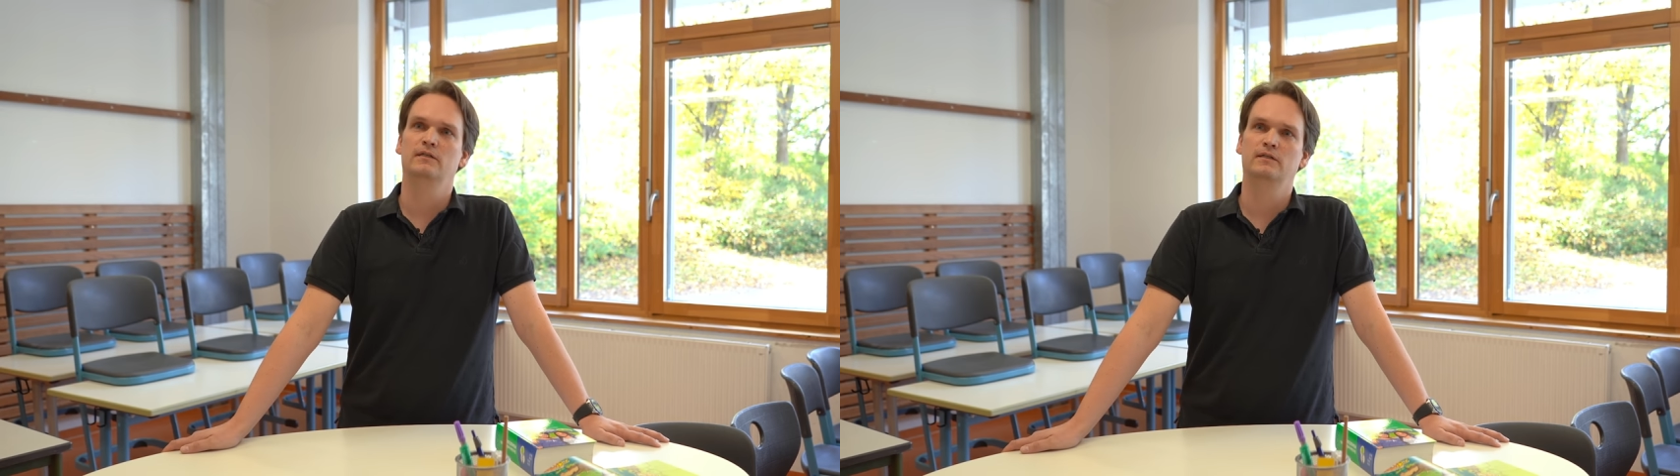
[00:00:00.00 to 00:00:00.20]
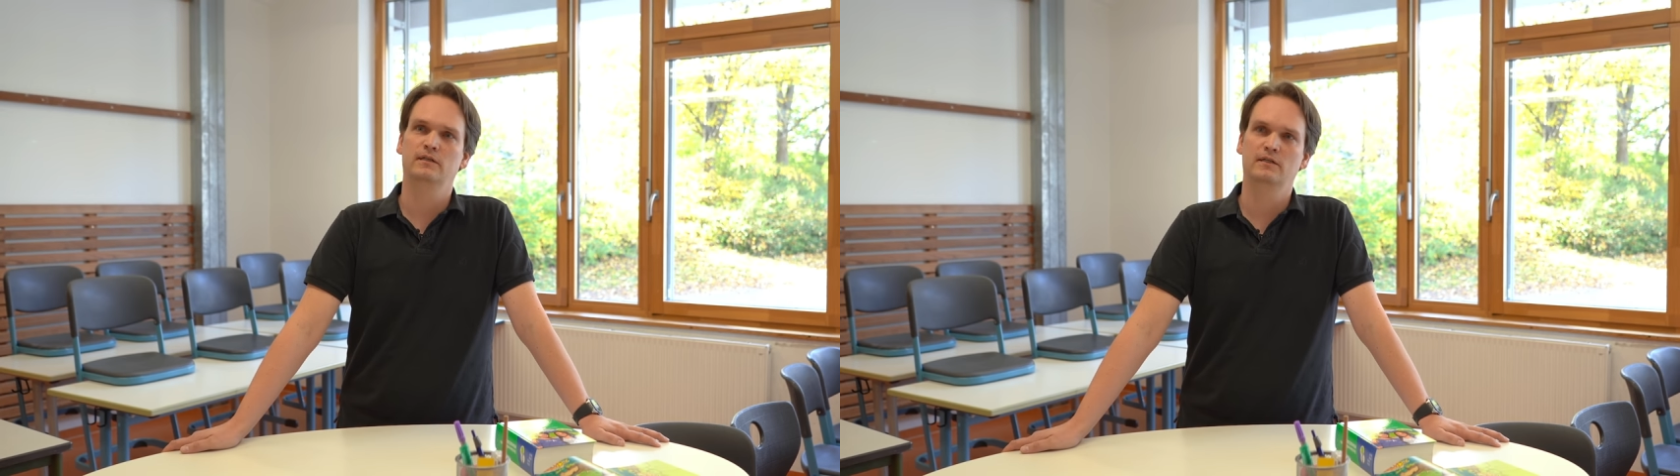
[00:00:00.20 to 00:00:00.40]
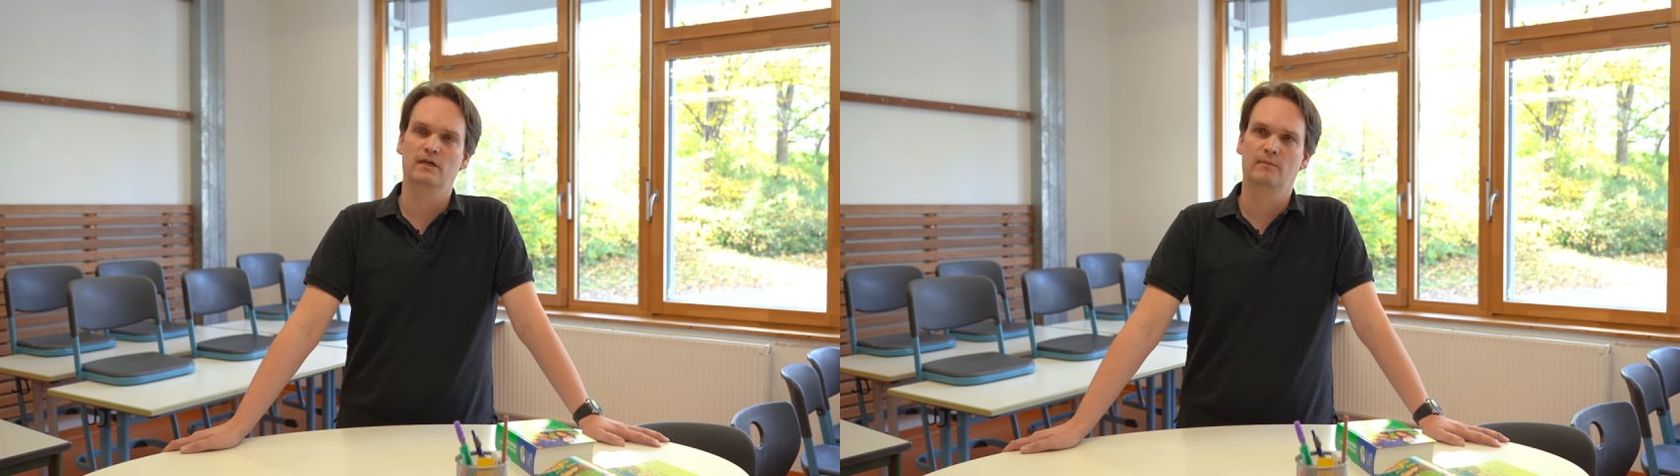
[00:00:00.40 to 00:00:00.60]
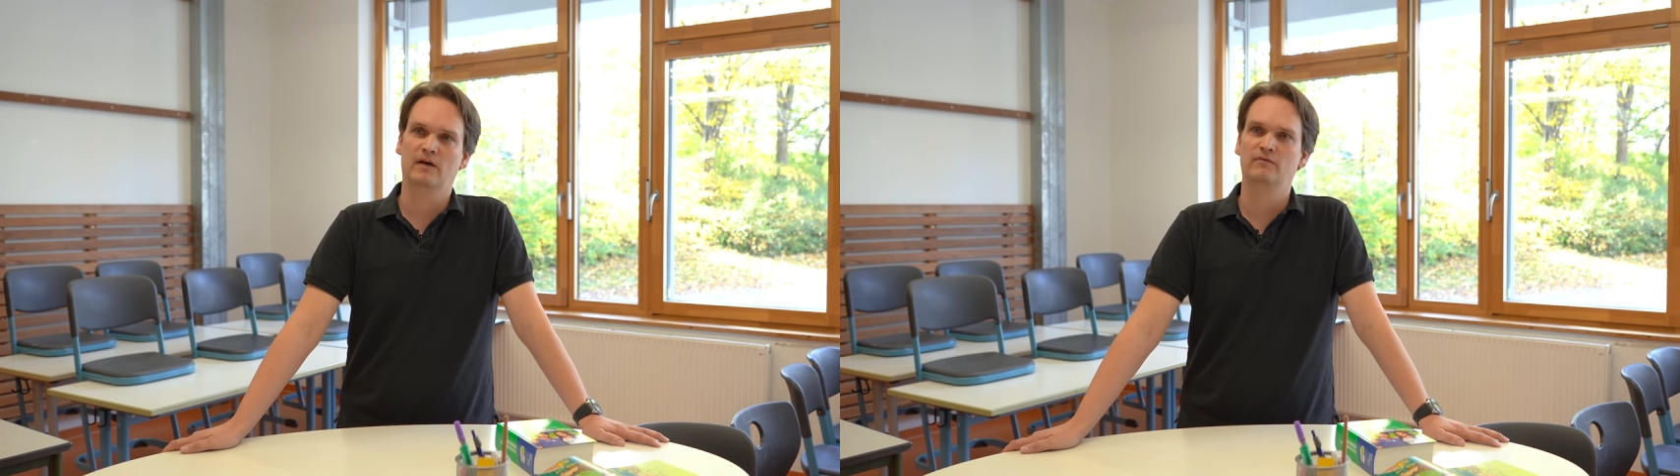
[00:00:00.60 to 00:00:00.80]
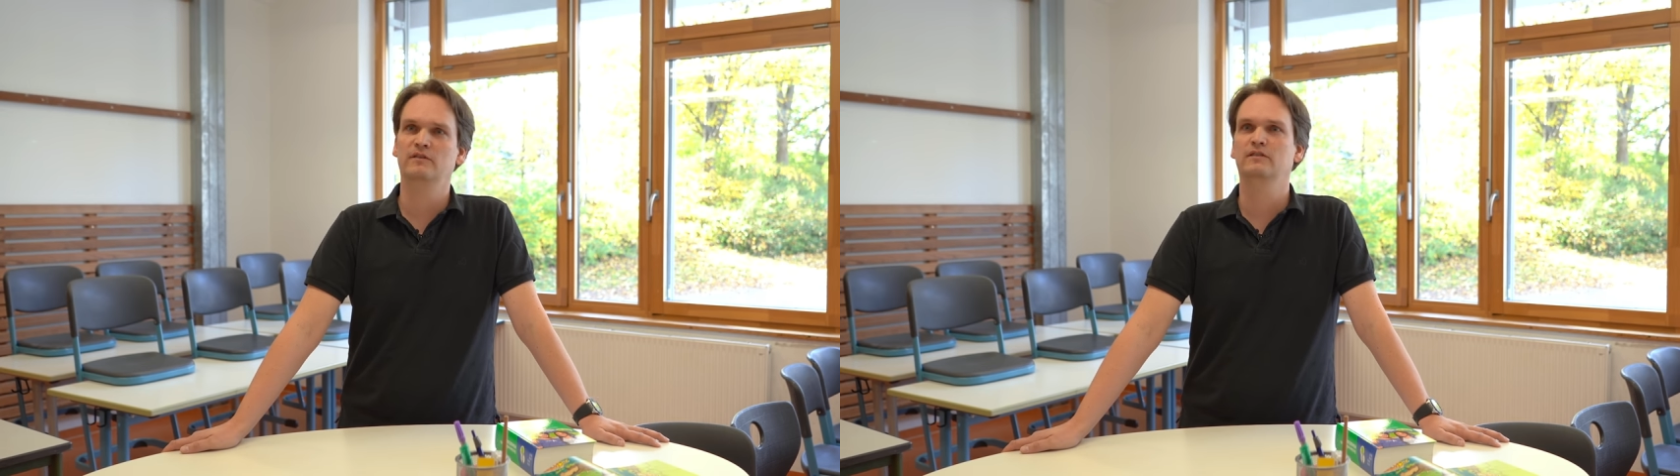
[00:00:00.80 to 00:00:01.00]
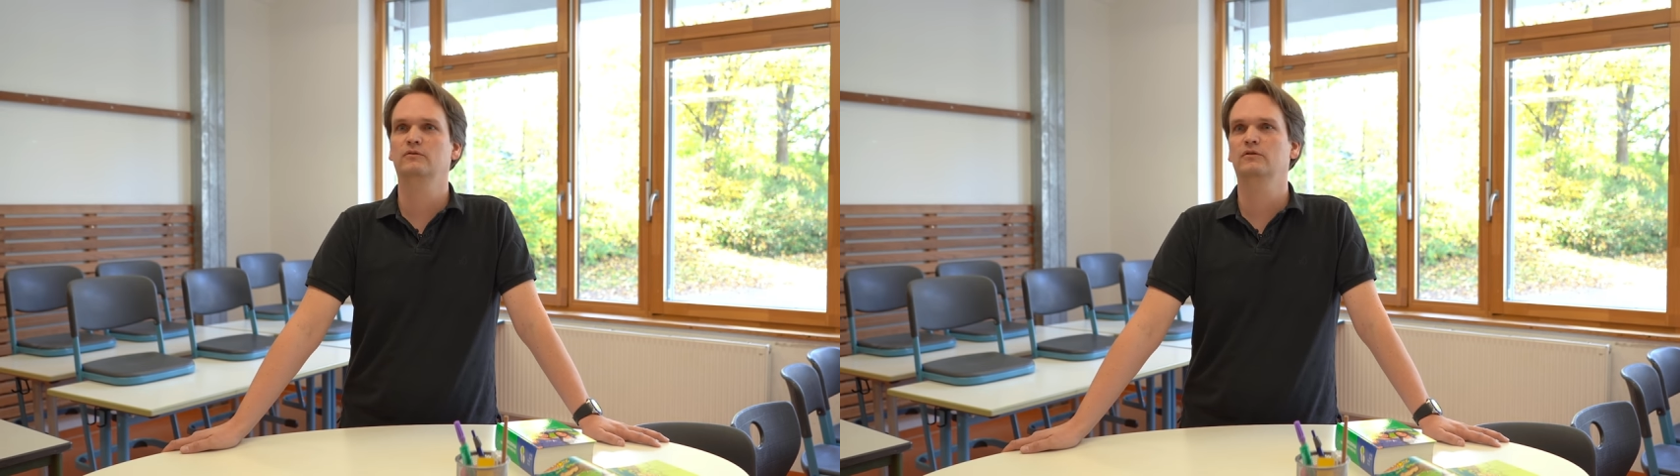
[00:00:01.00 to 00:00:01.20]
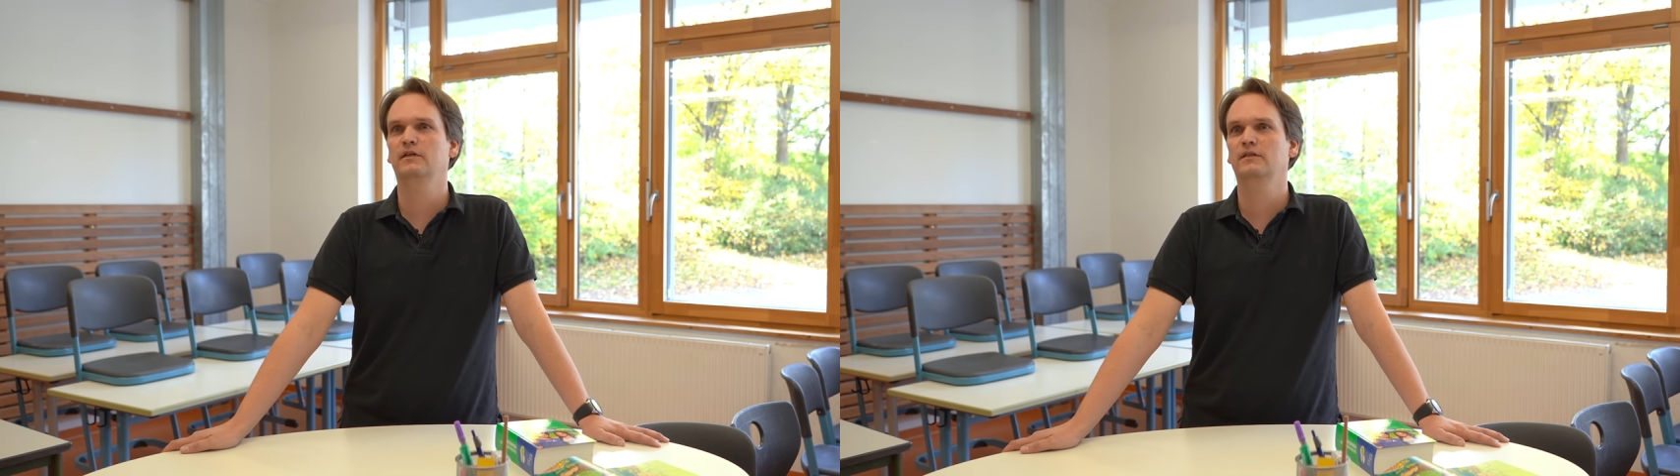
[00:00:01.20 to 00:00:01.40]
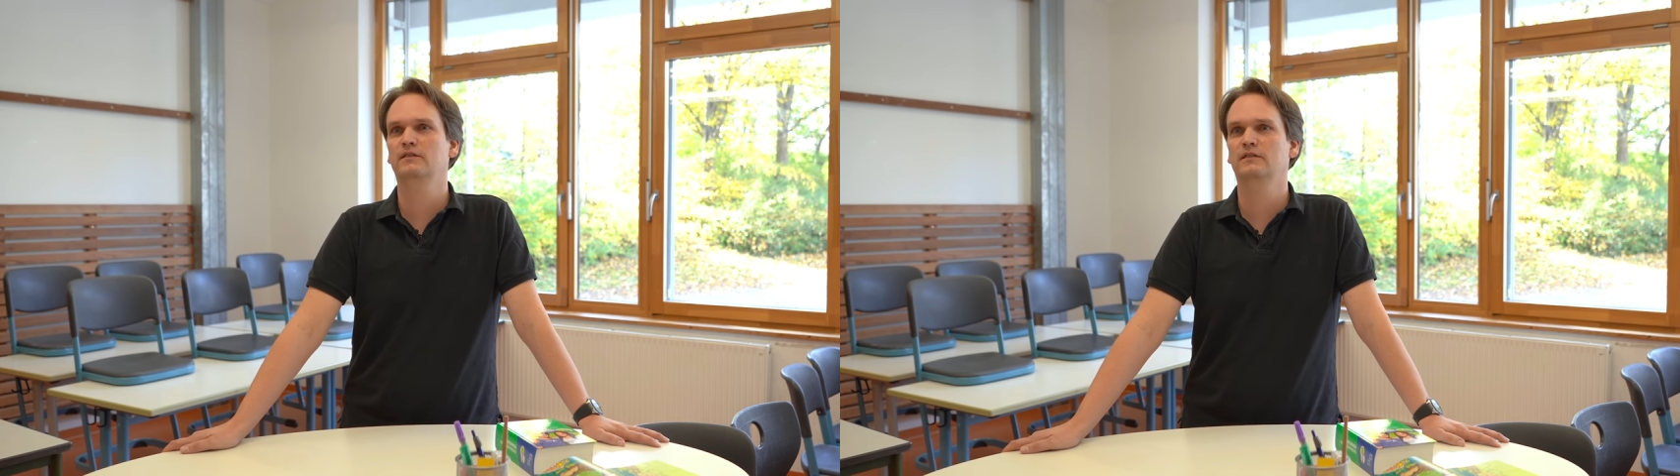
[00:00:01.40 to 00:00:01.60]
die am Anfang des
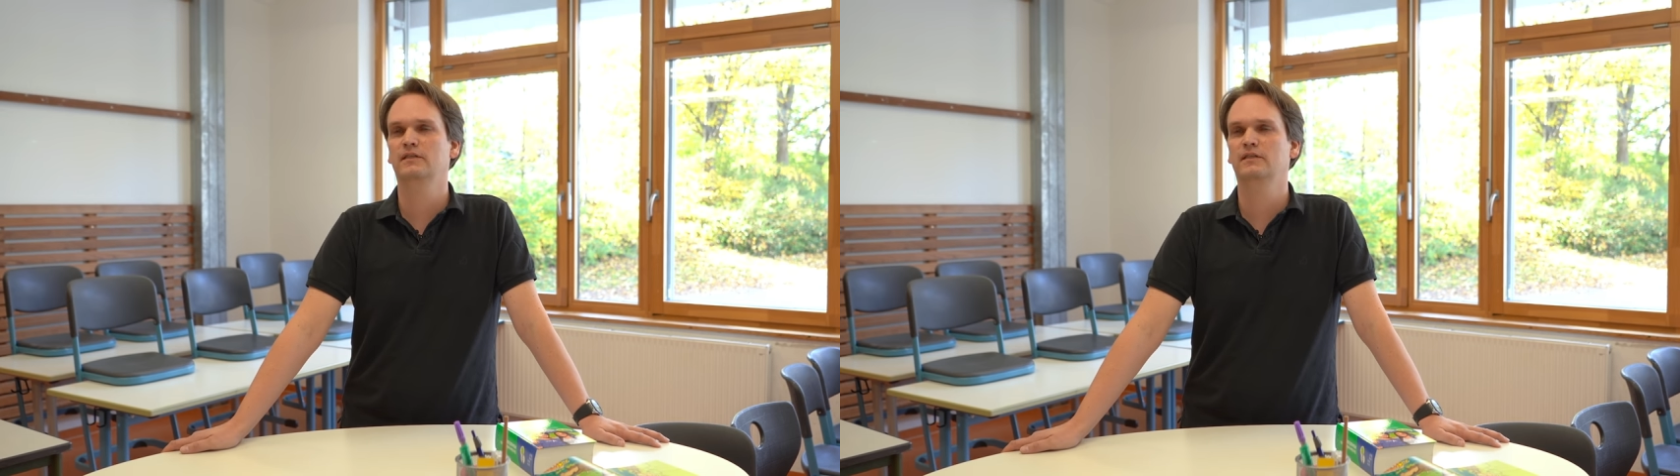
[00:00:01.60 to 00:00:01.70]
Unterrichts die